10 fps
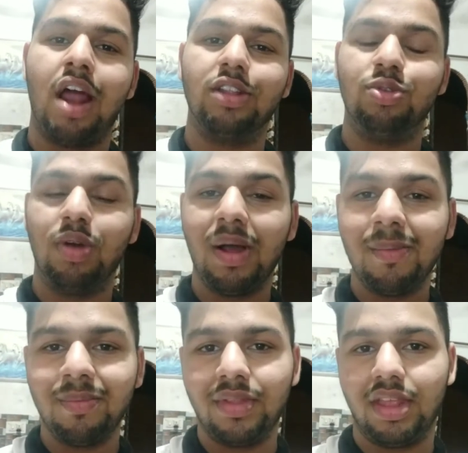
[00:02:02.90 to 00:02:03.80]
कर दूंगा
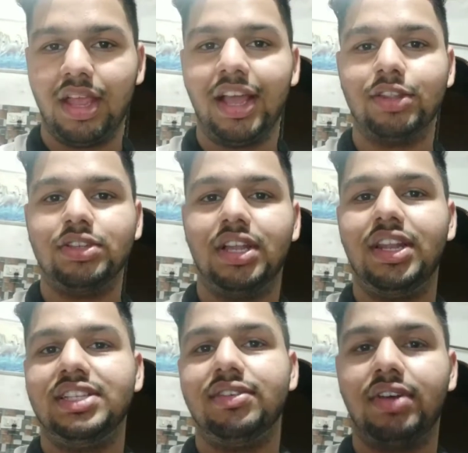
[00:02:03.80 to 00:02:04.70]
ठीक है तो
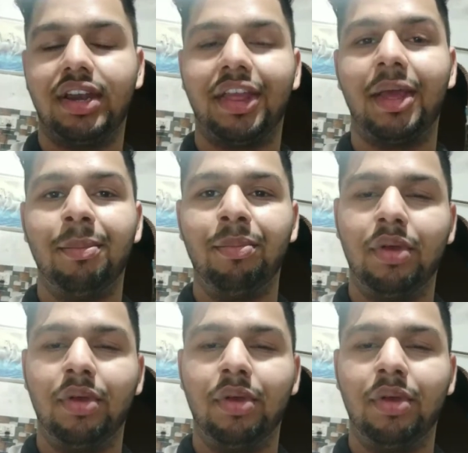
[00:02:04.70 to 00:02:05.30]
जल्दी से बन के